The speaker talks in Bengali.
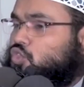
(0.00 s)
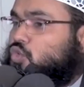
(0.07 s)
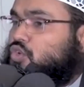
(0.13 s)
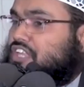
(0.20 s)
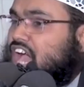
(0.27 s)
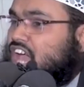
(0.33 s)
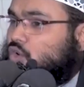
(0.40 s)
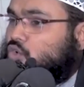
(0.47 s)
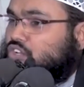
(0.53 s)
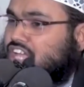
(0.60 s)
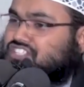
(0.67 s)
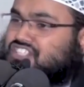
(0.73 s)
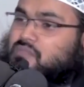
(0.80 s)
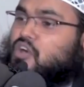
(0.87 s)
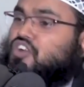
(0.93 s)
দুনিয়ার গোটা
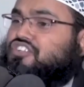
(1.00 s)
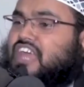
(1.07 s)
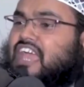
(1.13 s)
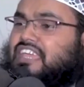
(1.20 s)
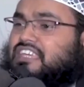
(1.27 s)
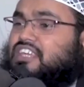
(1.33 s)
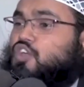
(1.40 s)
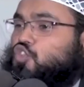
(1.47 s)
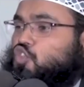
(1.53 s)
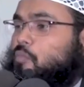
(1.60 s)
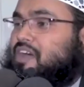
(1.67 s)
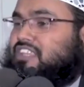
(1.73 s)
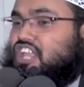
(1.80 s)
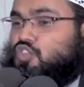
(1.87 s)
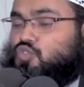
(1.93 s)
জীবনটাই
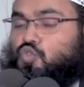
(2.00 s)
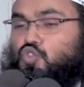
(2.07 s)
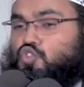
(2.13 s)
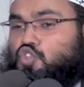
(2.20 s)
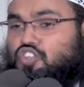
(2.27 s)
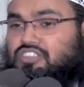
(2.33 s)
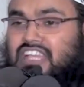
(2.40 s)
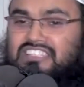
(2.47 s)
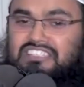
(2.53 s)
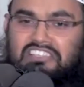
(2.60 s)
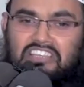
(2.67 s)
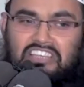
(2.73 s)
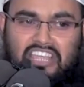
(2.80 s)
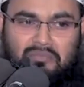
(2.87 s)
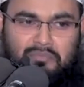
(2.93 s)
তোমাদের তুচ্ছ
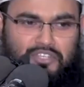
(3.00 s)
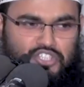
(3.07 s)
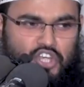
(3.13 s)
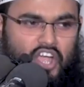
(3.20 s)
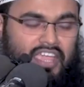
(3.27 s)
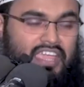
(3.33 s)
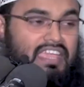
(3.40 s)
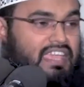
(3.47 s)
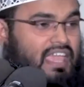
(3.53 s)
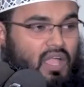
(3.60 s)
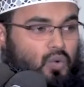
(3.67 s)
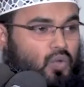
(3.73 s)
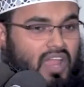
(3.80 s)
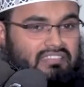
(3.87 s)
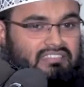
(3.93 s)
ছেলের বিষয়
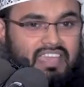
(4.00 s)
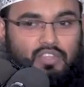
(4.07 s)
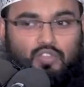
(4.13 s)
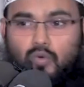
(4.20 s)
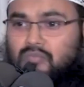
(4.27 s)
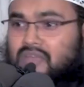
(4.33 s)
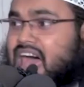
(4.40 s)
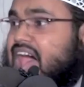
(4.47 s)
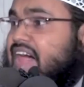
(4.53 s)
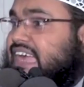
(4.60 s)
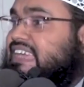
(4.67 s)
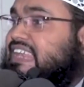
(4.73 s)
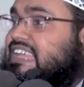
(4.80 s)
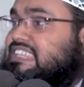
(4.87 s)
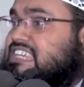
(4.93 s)
এগুলা দিয়ে তোমরা
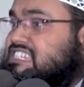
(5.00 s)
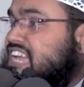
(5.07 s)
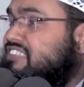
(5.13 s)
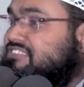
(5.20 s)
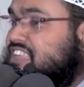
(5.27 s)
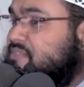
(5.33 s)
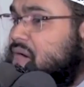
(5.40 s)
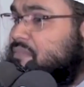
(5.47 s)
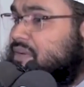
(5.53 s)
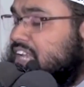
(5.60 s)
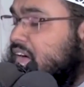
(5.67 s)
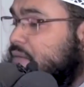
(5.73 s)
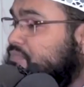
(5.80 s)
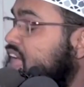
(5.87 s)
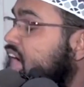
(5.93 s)
আখিরাতে শান্তি পাবে
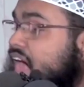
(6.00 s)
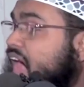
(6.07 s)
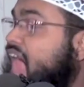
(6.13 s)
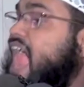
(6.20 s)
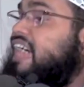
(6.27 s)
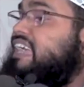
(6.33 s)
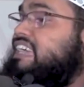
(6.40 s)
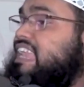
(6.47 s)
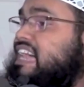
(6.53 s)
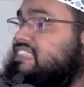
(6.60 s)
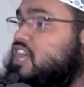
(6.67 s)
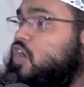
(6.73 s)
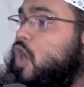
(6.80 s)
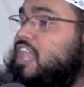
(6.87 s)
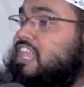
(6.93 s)
না
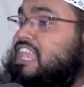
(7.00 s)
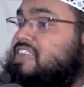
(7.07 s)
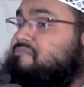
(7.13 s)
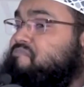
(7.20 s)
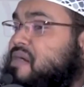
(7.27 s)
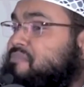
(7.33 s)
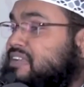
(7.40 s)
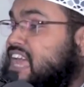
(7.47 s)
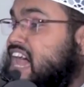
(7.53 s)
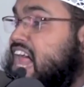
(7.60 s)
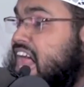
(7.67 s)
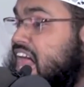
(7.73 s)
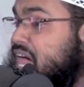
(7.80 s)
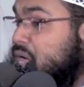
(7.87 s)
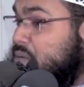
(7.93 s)
আখিরাতে কল্যাণ পাবে না
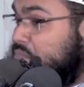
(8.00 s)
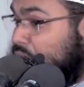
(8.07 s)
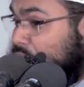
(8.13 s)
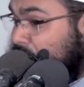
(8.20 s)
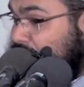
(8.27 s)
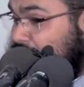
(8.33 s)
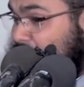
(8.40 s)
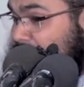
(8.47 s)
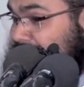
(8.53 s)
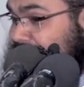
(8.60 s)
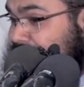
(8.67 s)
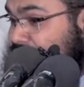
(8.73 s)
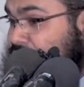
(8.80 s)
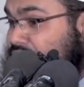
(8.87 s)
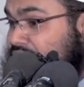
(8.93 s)
বরং
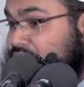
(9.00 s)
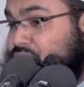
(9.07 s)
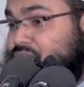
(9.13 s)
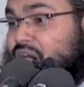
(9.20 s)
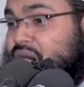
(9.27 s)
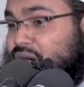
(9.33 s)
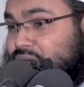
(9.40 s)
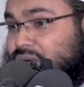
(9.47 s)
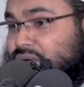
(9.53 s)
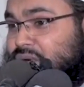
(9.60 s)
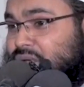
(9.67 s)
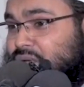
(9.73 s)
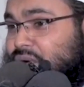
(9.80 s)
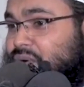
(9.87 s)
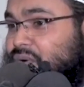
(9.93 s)
তোমাদের এগুলার উদাহরণ
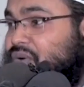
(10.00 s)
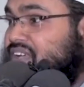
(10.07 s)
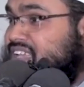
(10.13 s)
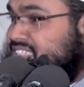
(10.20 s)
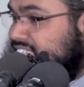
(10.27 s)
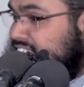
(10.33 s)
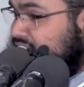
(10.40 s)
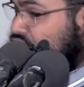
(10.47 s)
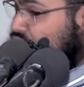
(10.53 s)
হলো যেটা